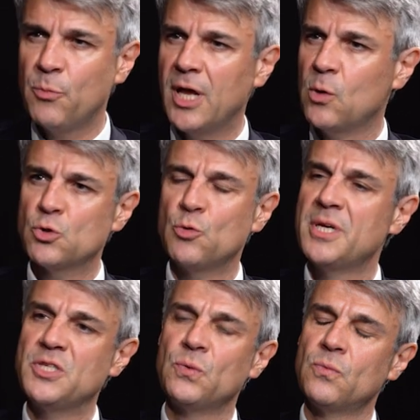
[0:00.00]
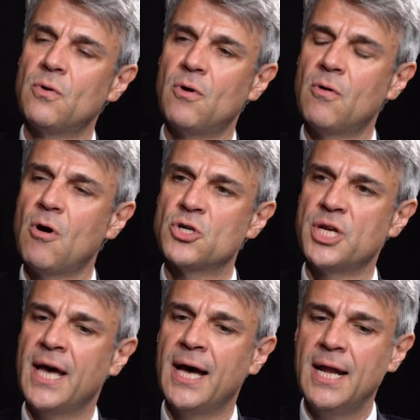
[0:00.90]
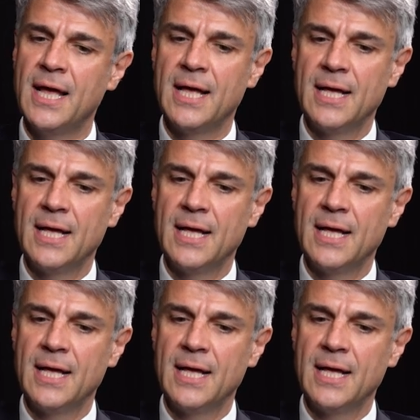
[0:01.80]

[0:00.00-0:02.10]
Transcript: pour la consommation en, général.